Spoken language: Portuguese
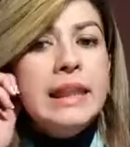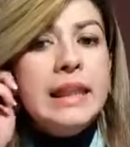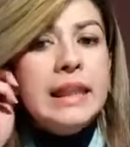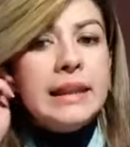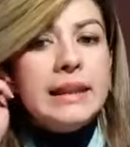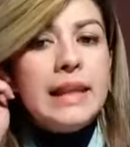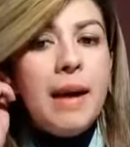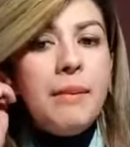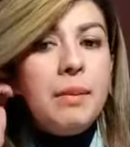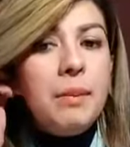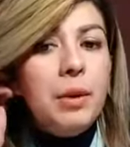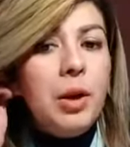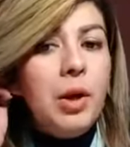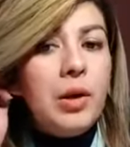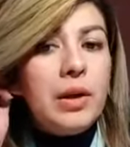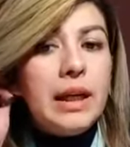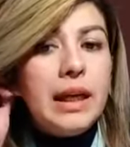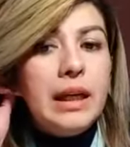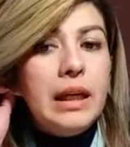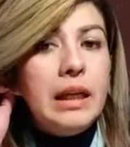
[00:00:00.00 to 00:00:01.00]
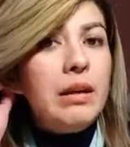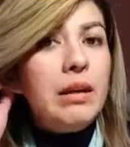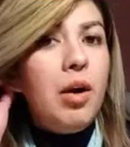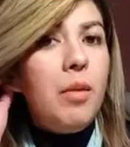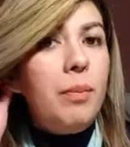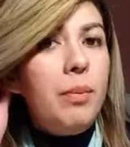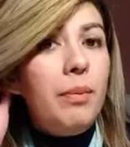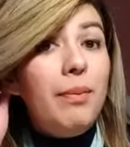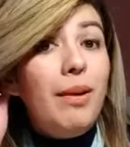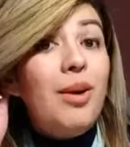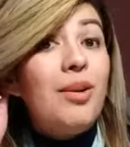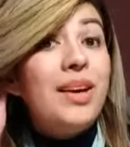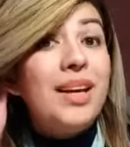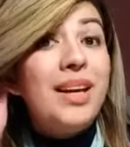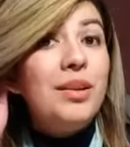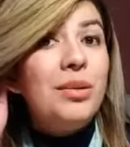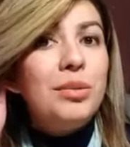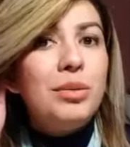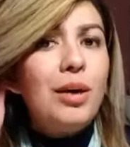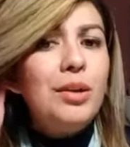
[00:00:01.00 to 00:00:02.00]
Tá me bloqueando, eu
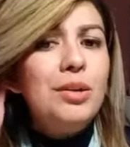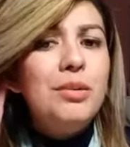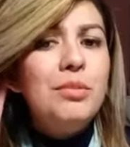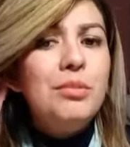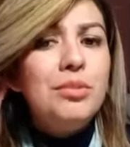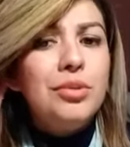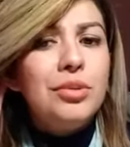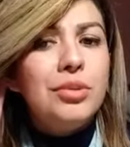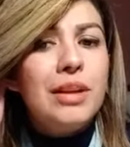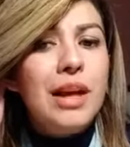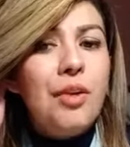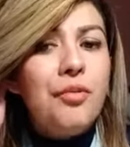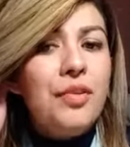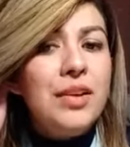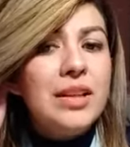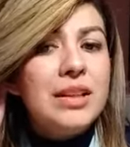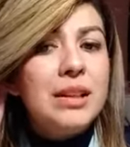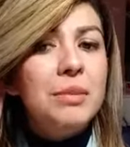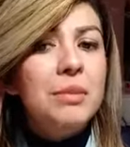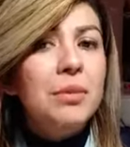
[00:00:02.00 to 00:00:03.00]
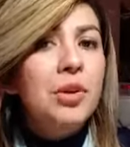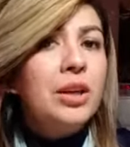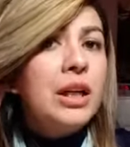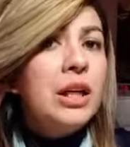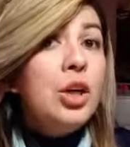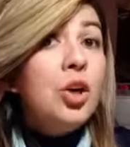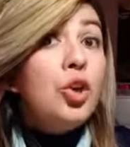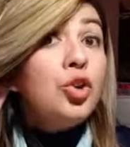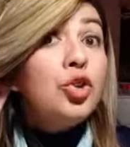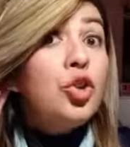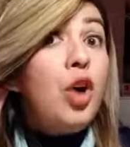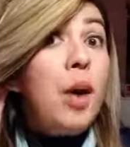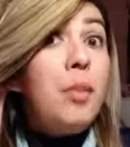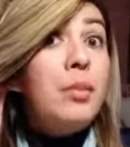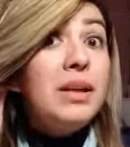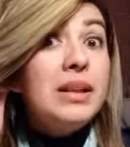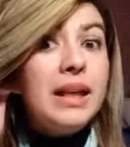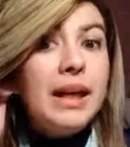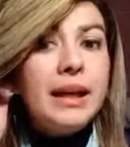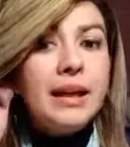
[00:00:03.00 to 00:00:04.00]
bloqueando todo mundo, né? O Facebook. Só a
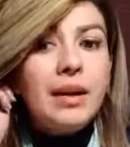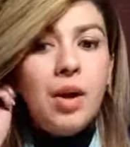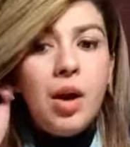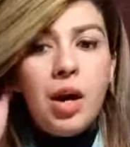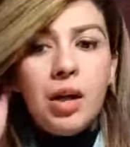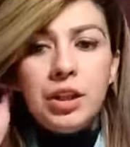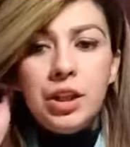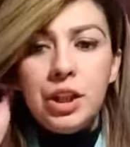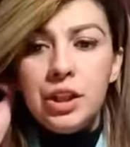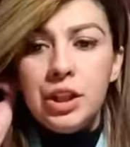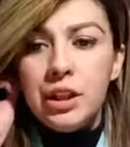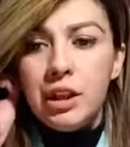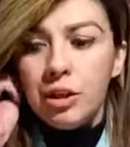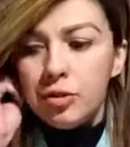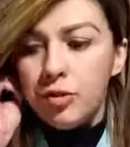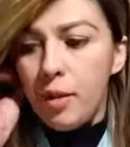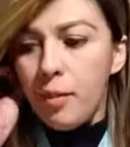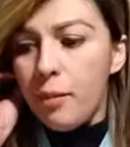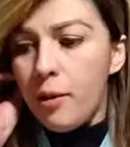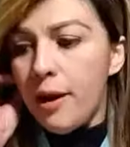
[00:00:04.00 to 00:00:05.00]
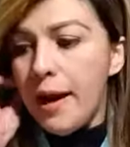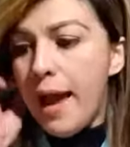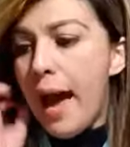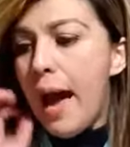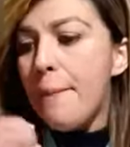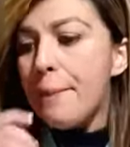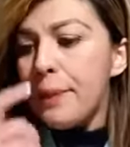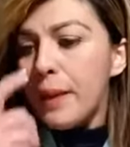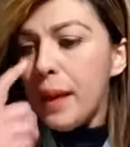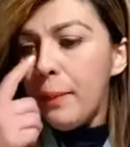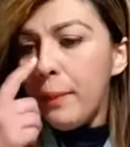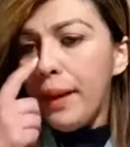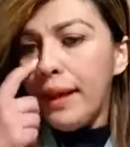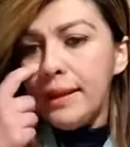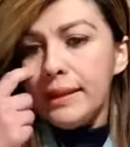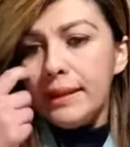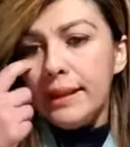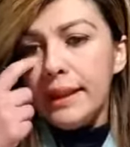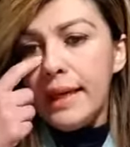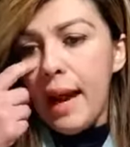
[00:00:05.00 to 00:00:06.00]
misericórdia de Deus. Vamos orar para
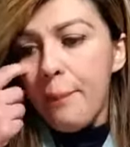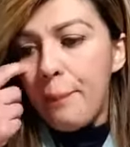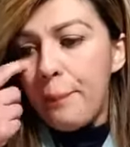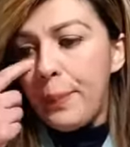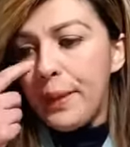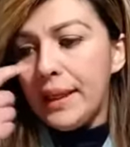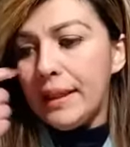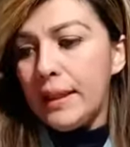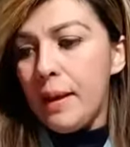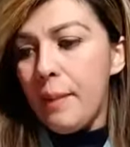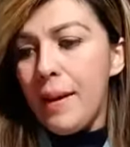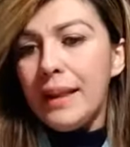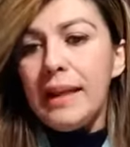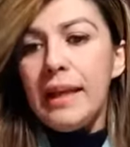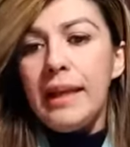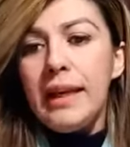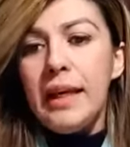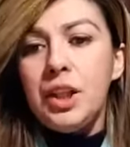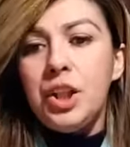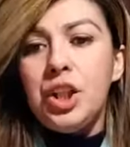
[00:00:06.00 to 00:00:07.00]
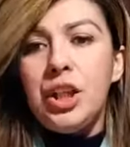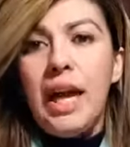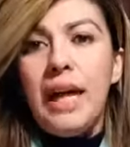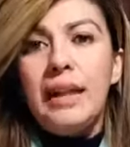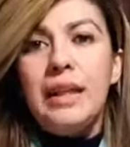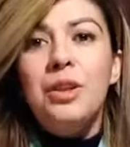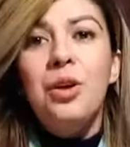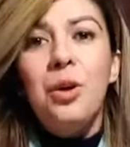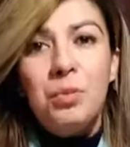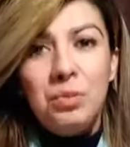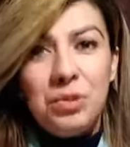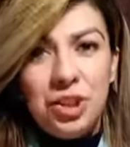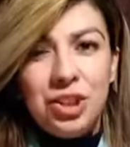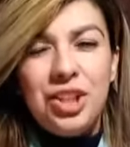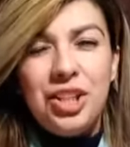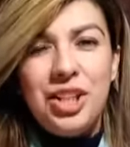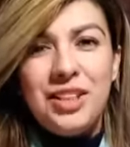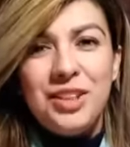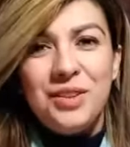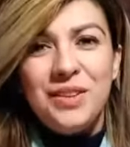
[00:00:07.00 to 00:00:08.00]
esse capeta bater em retirada em nome de
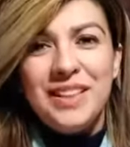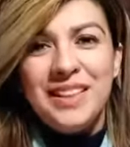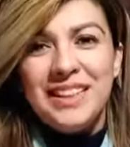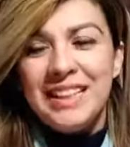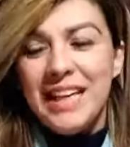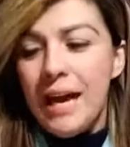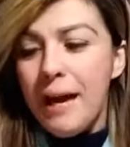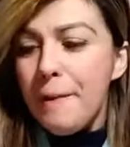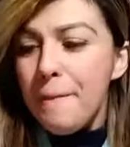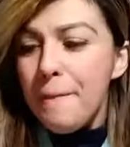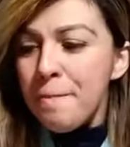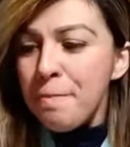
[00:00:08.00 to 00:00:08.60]
Jesus, né?